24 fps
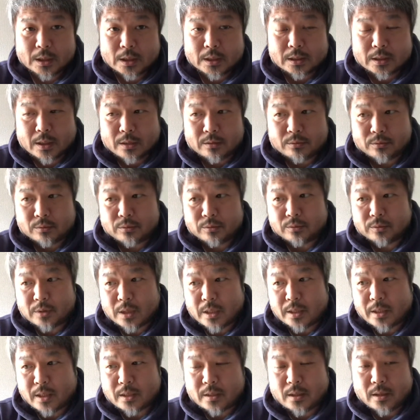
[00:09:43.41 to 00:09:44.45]
なるや
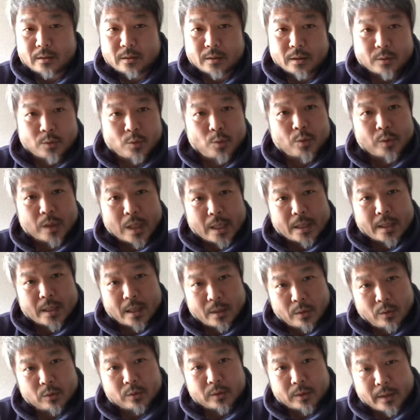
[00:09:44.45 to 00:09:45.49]
り方ってどうなんや
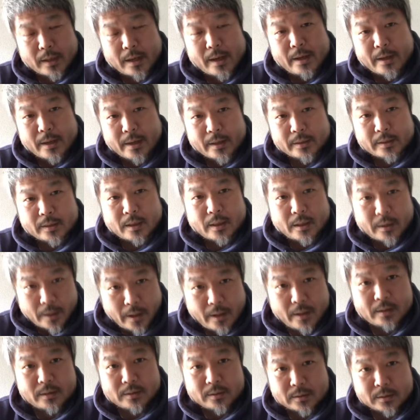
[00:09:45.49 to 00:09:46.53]
ろうって考えたらね
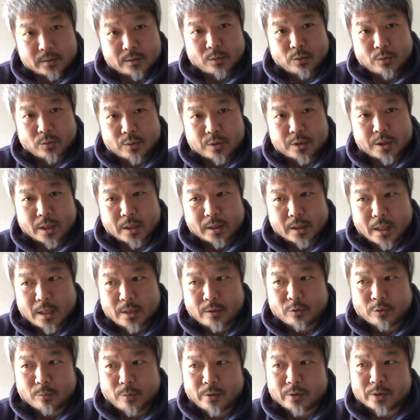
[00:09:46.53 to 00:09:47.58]
そうしかない
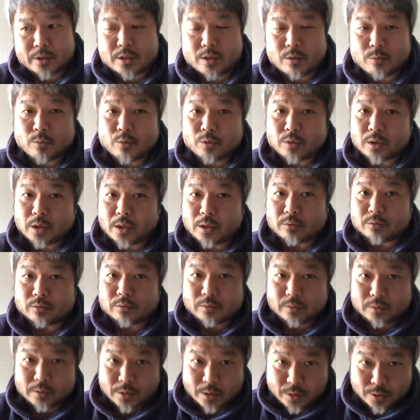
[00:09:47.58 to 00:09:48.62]
とまあ私は思ってるん
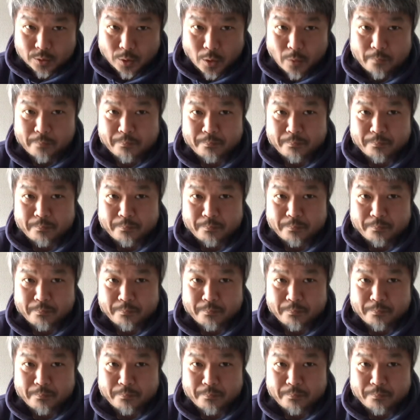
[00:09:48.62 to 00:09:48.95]
ですよ。